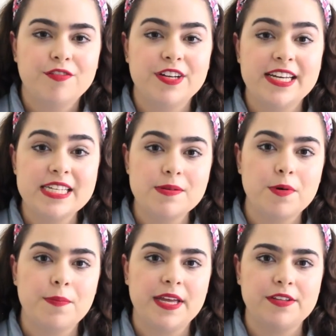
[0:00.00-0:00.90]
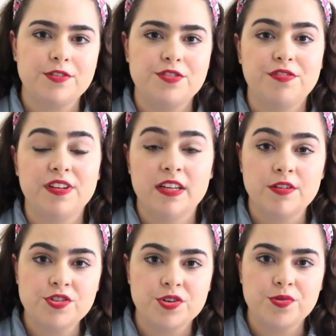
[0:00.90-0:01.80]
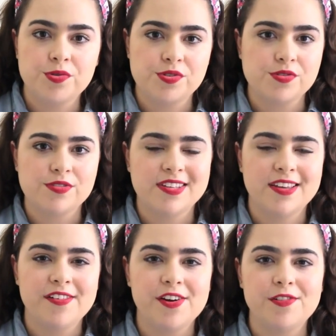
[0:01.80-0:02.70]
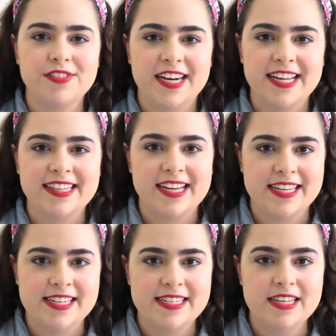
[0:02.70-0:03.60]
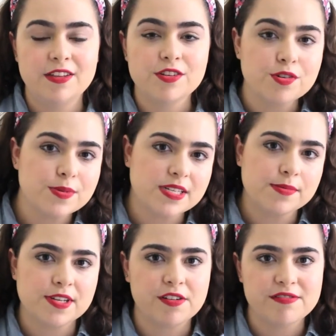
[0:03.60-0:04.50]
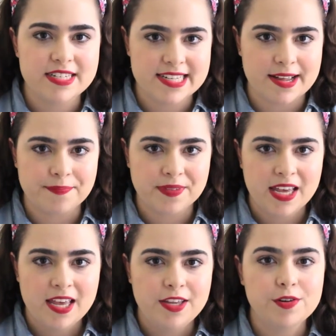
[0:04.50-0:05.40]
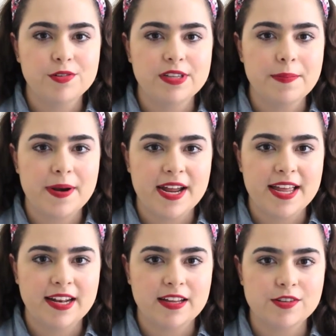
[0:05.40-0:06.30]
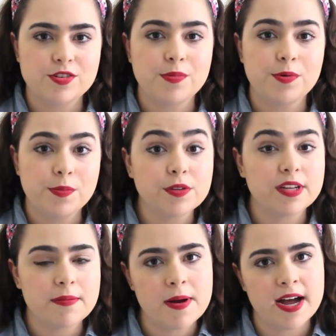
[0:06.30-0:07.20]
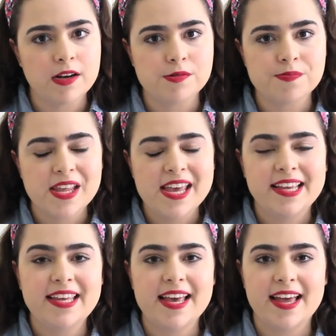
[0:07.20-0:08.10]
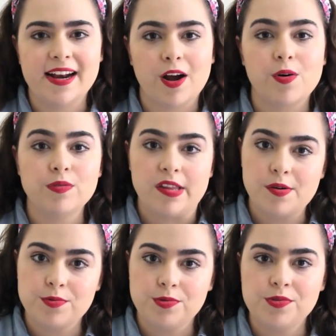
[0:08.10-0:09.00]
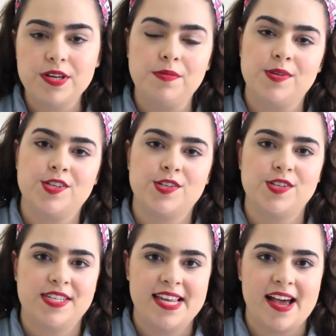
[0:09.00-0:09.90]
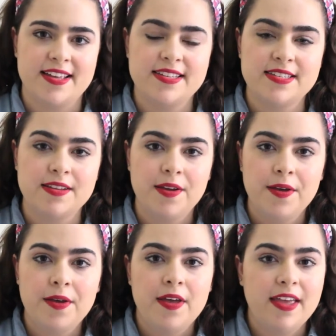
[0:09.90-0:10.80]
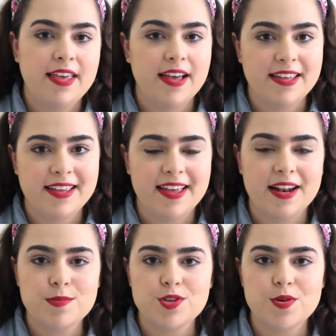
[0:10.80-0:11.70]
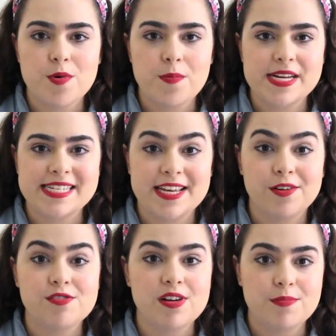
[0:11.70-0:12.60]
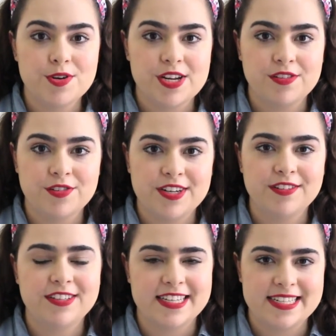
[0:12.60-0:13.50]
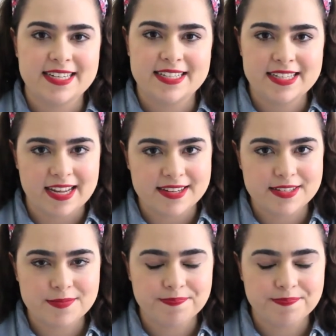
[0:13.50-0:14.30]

Foi nesse momento de final de curso que eu encontrei a Thaís e nós começamos a conversar. E eu contei para ela sobre o meu trabalho, que era conteúdo e mídias sociais. E aí ela me chamou para ser colaboradora do Testes e Tais.